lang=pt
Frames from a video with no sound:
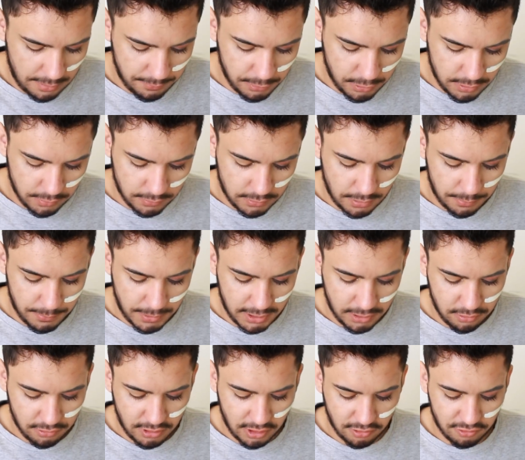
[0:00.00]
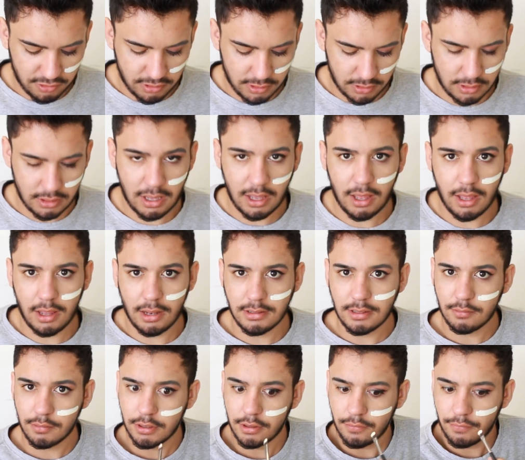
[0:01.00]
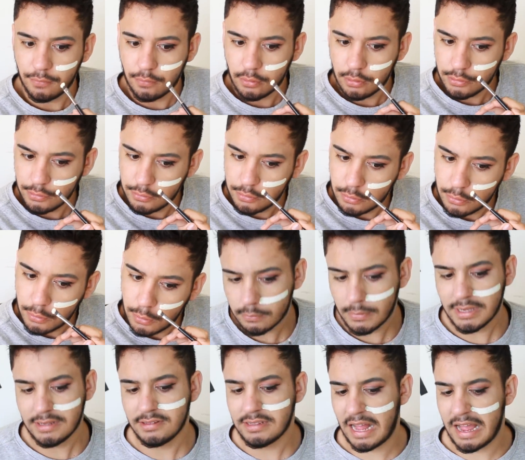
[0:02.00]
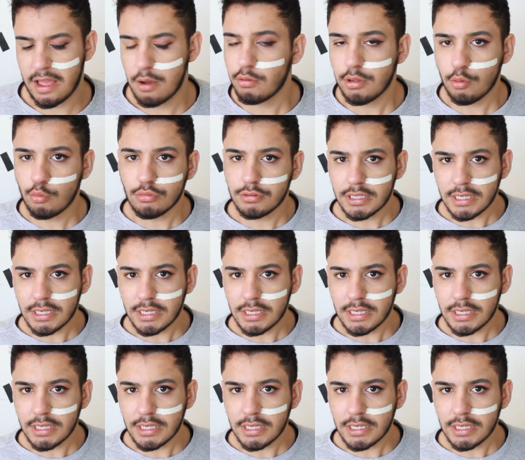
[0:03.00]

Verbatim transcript: Ai meu Deus, que medo, gente. Dá, dá um nervoso. Mas tá, é o que eu